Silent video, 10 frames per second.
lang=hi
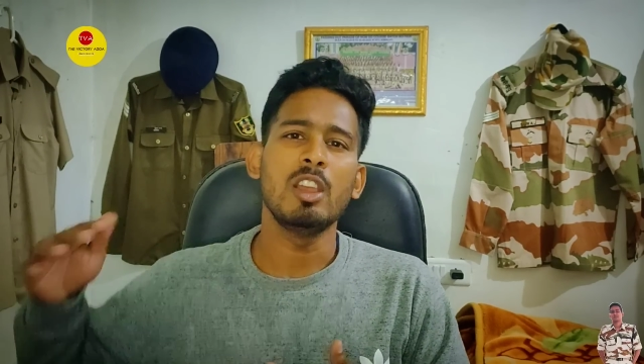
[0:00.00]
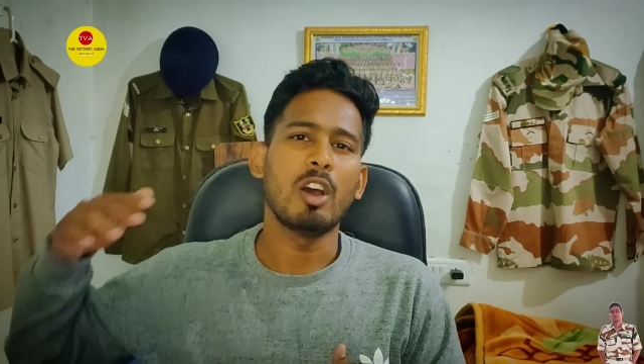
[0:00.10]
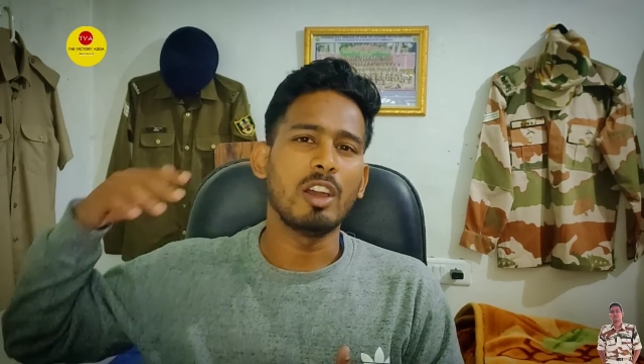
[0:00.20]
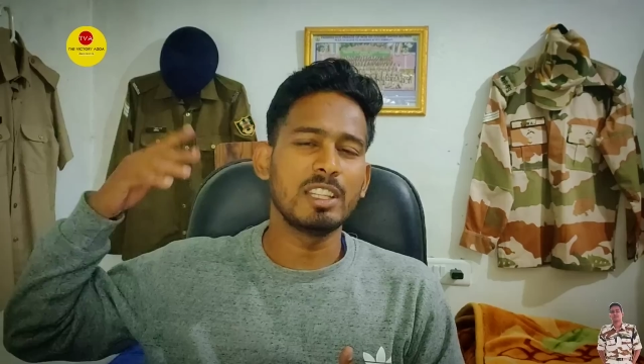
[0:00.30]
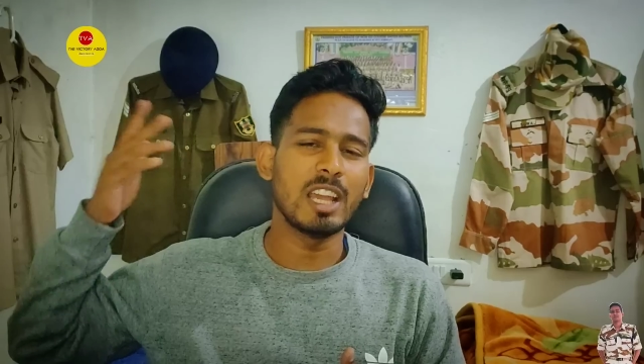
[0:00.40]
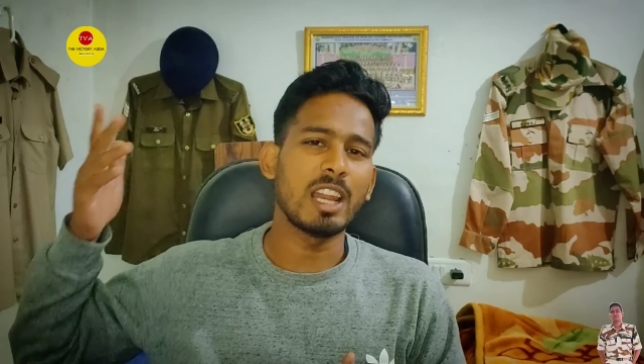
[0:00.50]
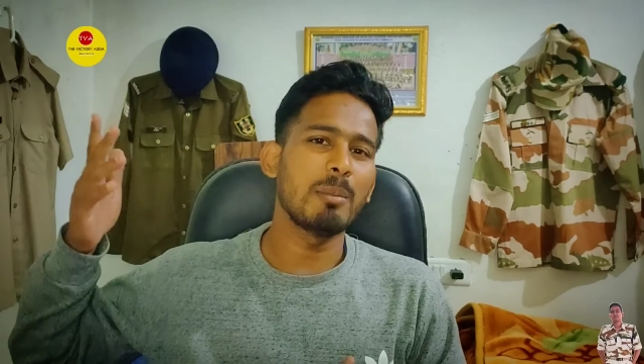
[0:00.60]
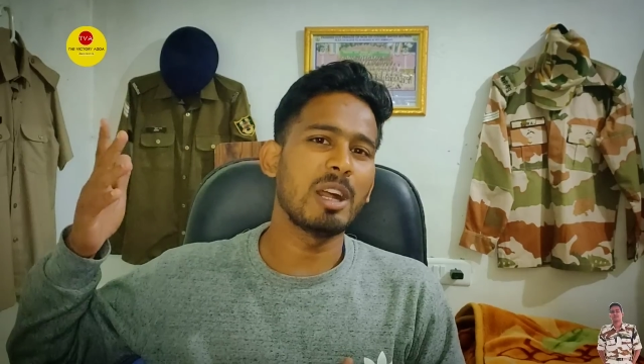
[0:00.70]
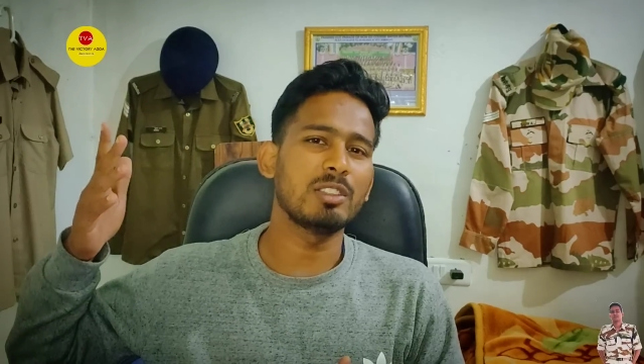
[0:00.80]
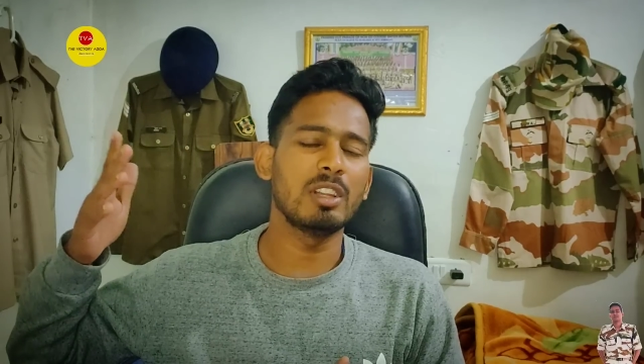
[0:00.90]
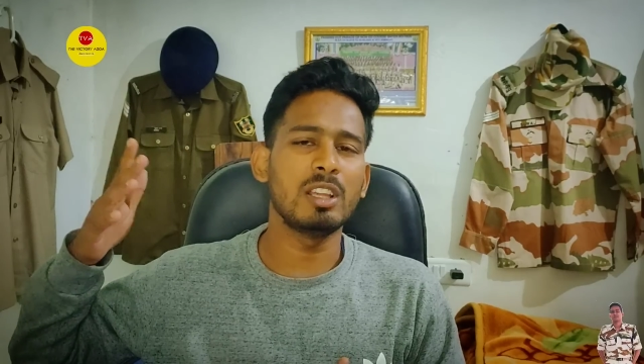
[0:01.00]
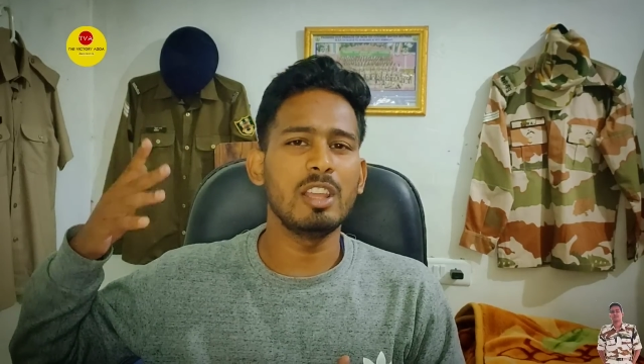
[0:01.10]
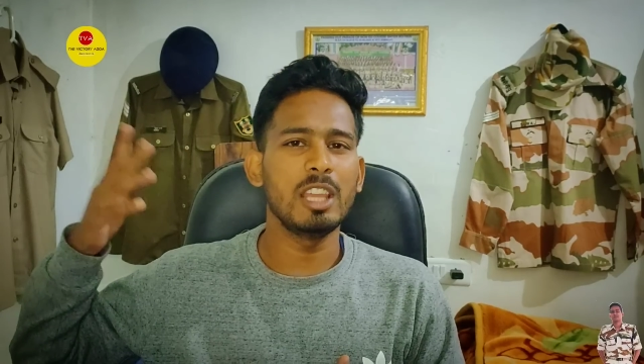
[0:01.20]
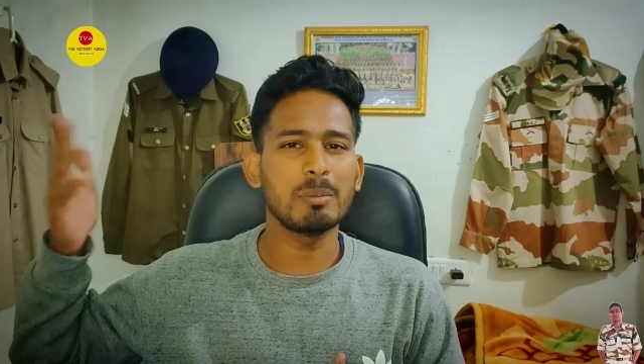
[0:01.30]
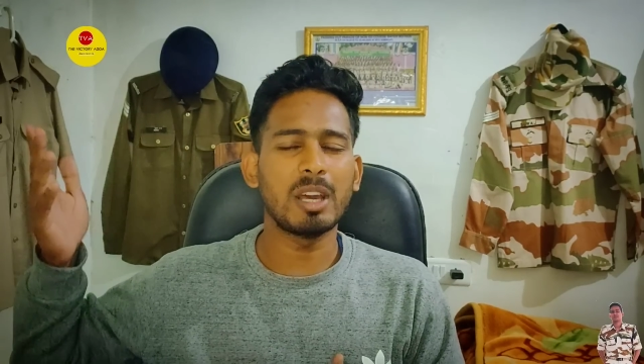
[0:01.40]
और 11 मार्च वाले
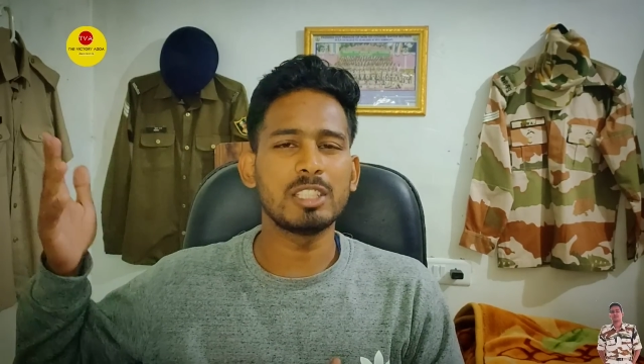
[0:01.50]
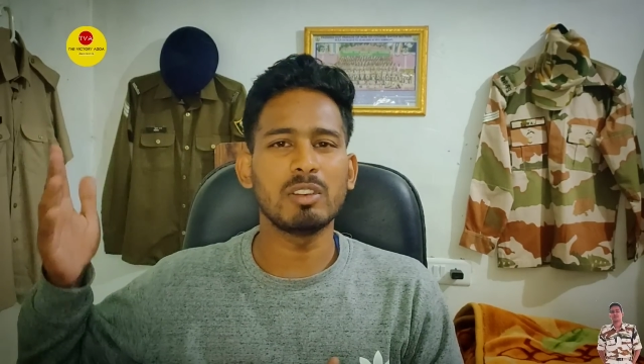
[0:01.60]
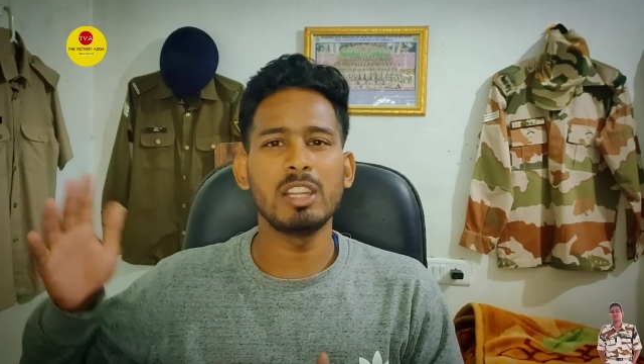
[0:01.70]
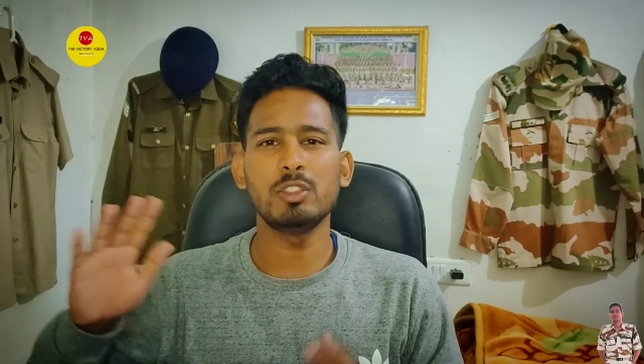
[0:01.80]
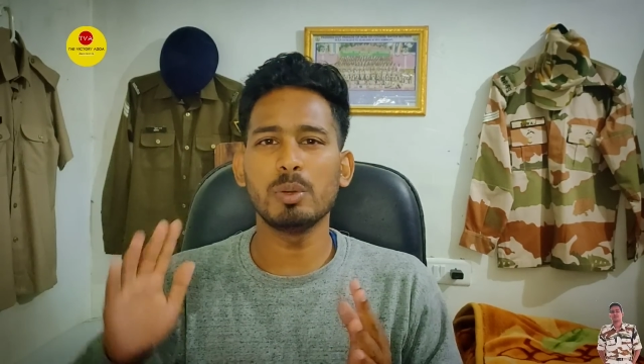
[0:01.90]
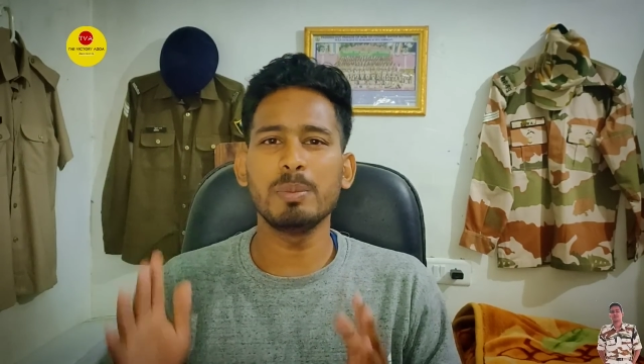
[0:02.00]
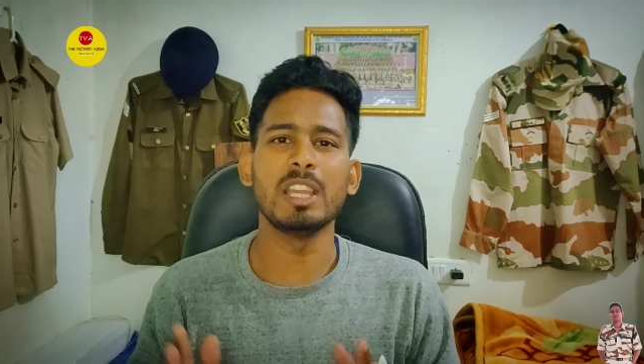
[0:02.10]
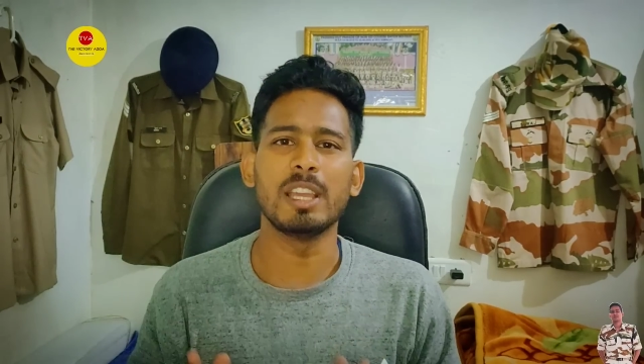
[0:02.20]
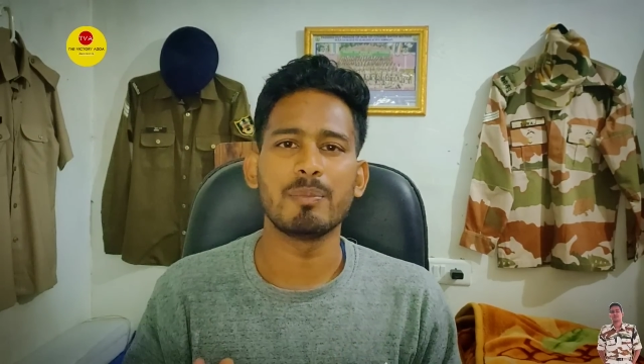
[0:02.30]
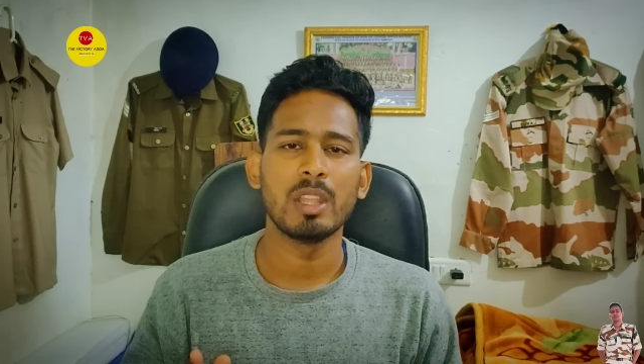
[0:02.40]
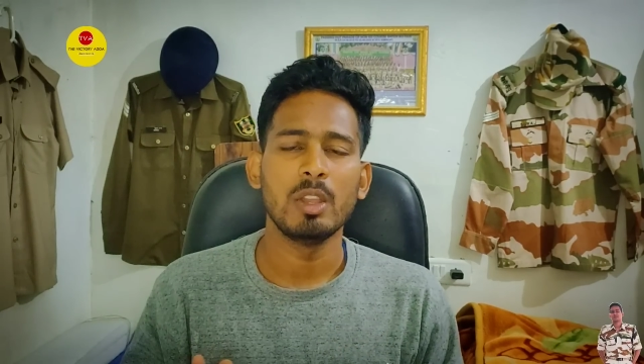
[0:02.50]
1 मार्च वाले जो भी हैं